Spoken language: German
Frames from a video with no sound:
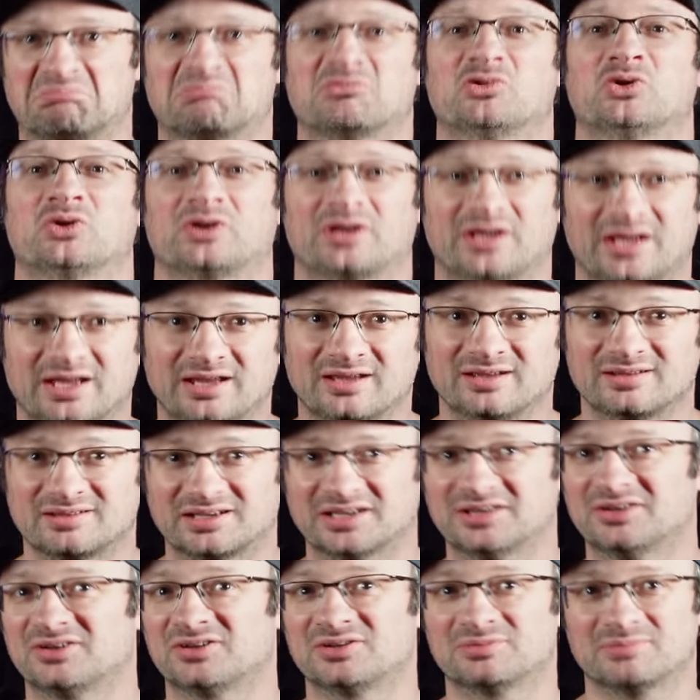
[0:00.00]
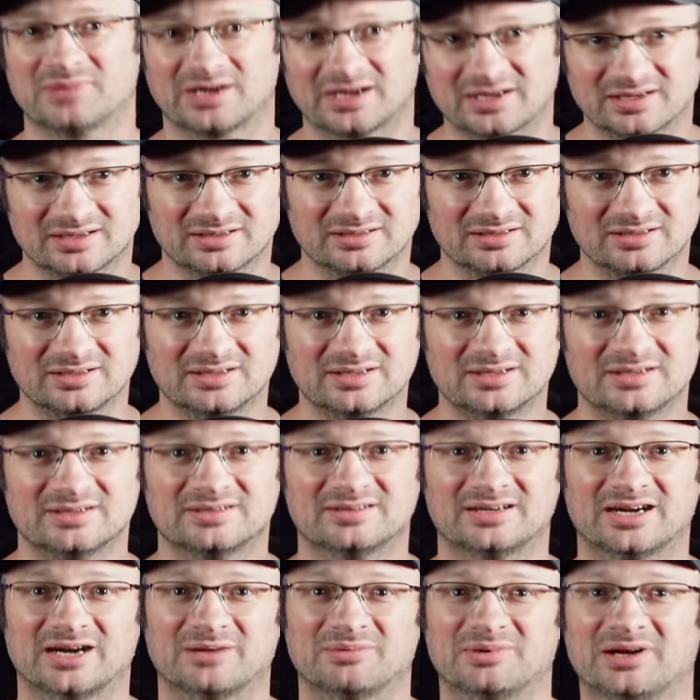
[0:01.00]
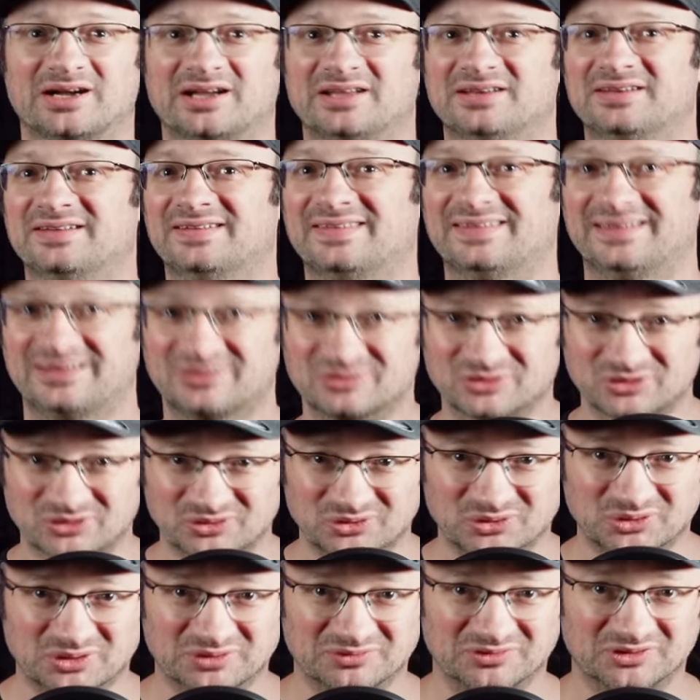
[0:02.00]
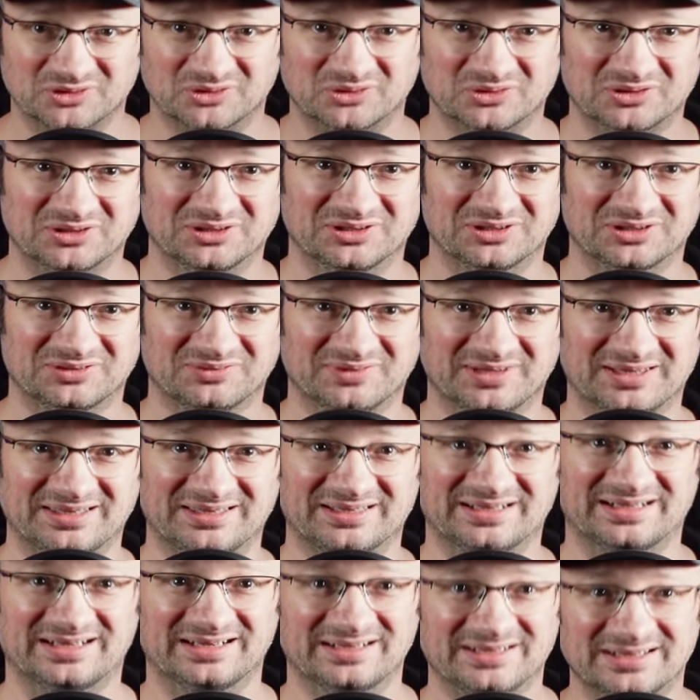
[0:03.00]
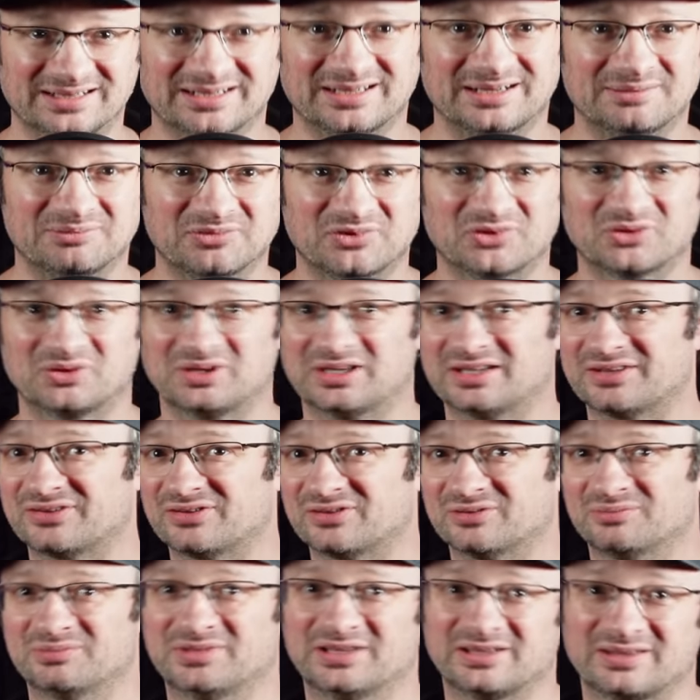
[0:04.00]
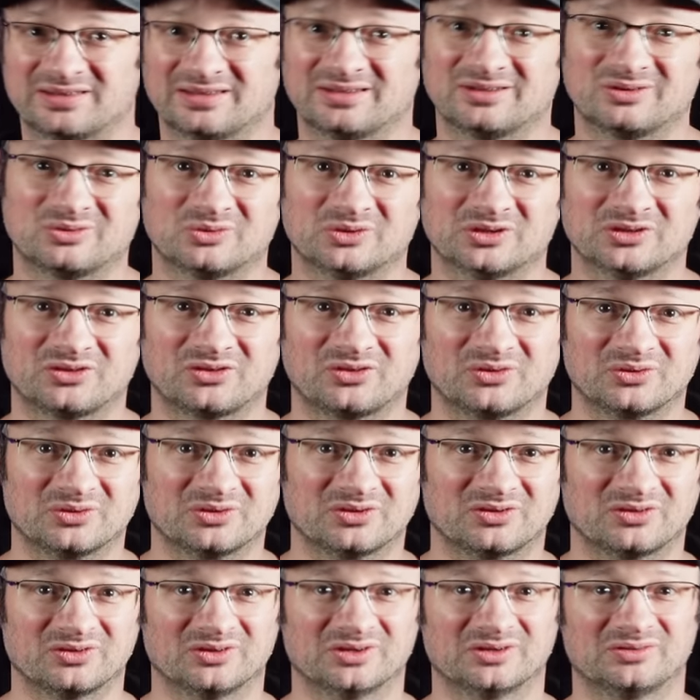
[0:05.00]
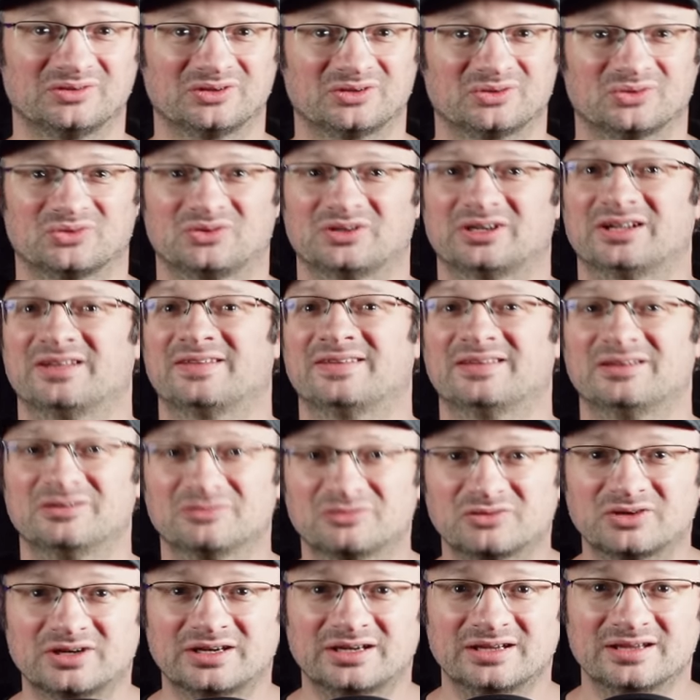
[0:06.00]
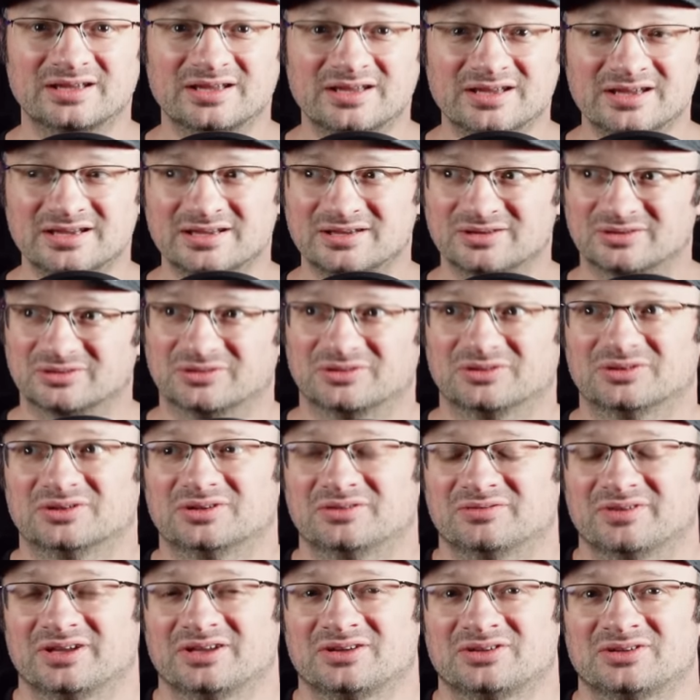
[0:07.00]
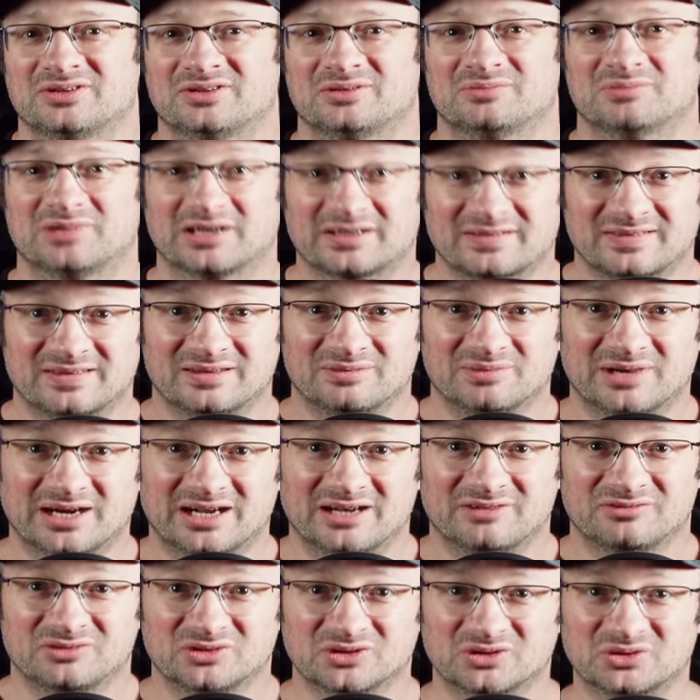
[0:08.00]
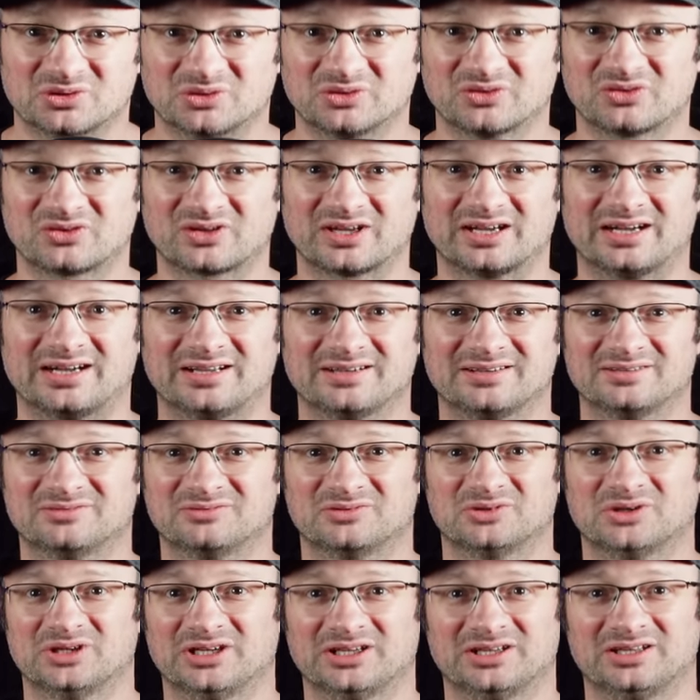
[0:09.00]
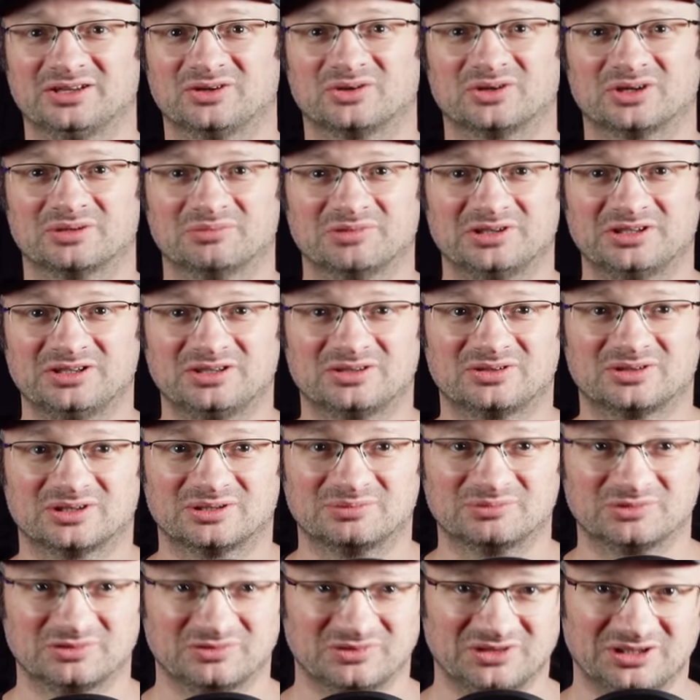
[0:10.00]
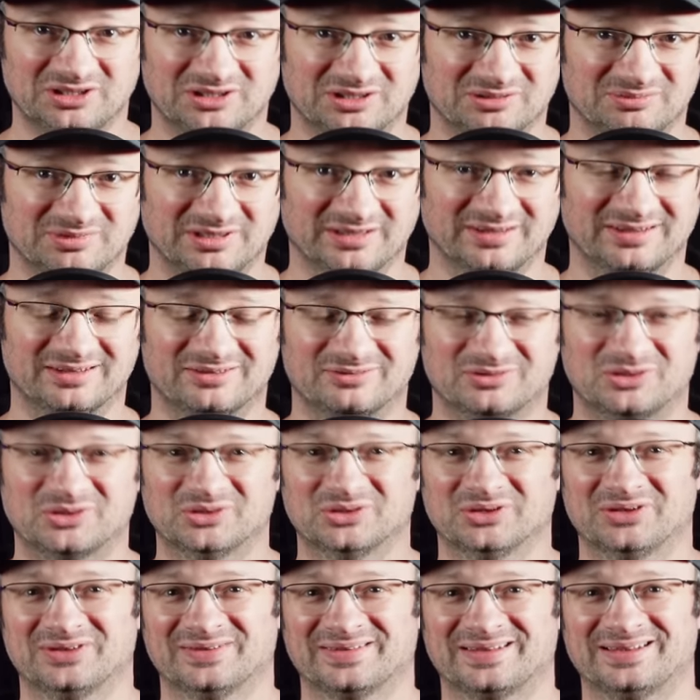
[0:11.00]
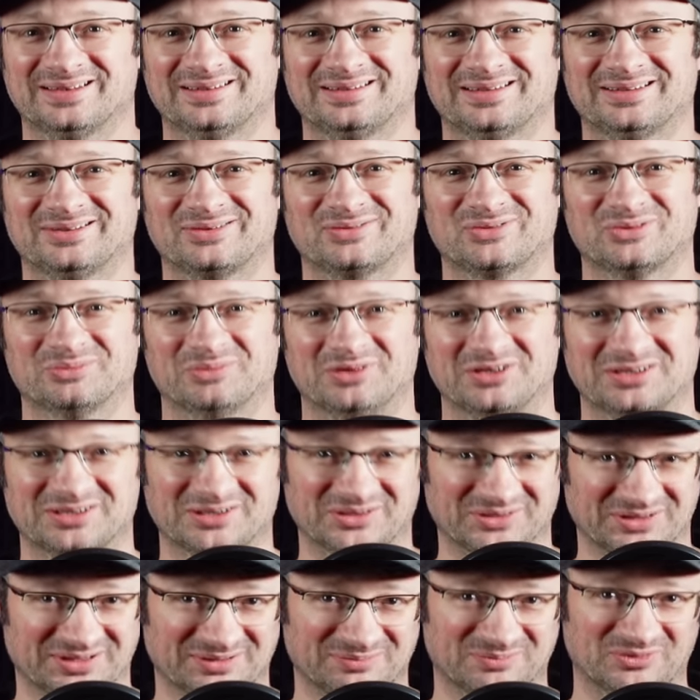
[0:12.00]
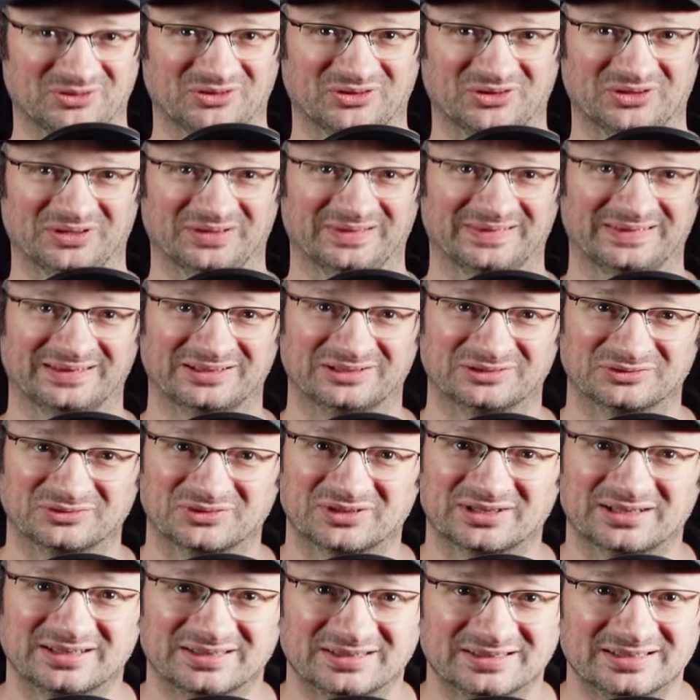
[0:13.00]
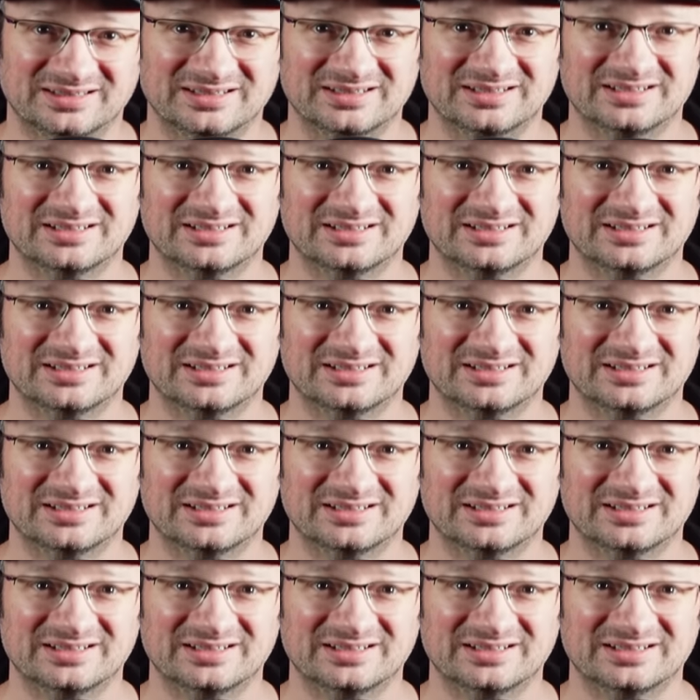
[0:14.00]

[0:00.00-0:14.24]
Okay, kann ich machen aber eine Sinuskurve ohne irgendwelche Angaben zur Last- und Messsituation ist irgendwie total sinnfrei und irgendwelche Maximalwirkungsgrade, woher auch immer die kommen und wie die gemessen wurden, sind jetzt für mich auch nicht besonders hilfreich.